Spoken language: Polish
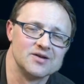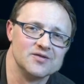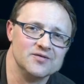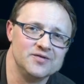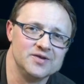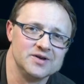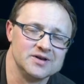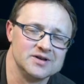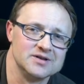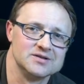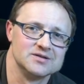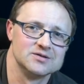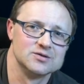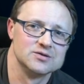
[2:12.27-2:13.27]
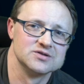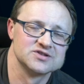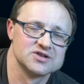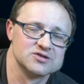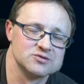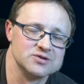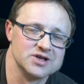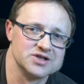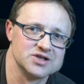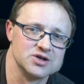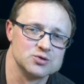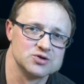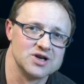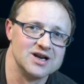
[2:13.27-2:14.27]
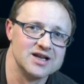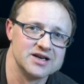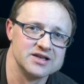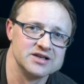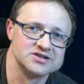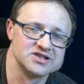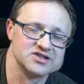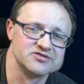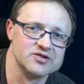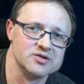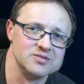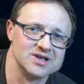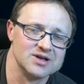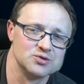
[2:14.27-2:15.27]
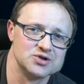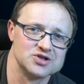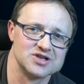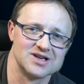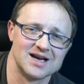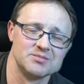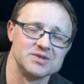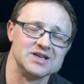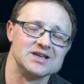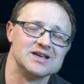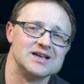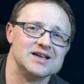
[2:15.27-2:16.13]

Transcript: Wy stosujecie już e-learning ze swoimi nauczycielami,